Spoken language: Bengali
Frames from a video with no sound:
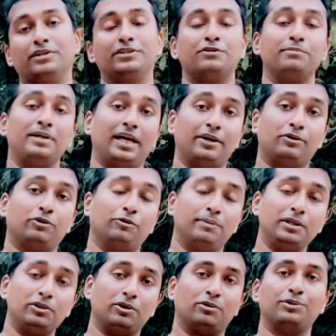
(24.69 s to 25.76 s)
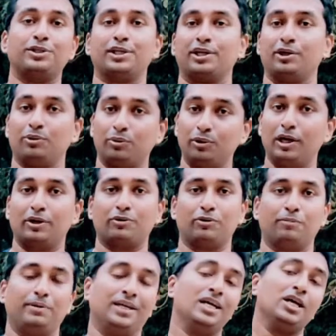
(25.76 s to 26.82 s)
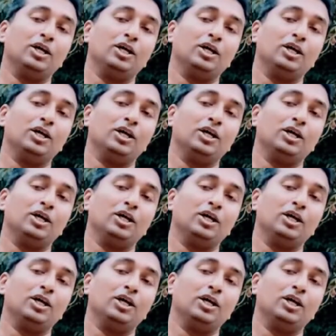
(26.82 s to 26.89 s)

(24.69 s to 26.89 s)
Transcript: রেজুমি রাইট করবেন তখন সেখানে উল্লেখ করবেন